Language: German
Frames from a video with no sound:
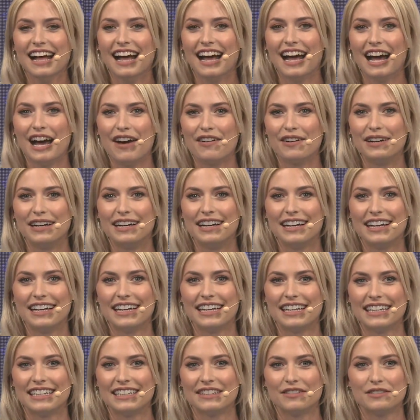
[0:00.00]
Aber
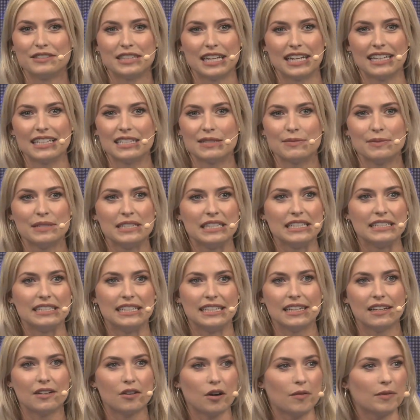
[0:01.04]
äh, und da ist mir die Idee
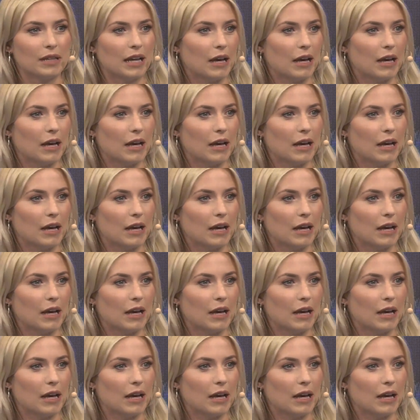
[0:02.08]
gekommen,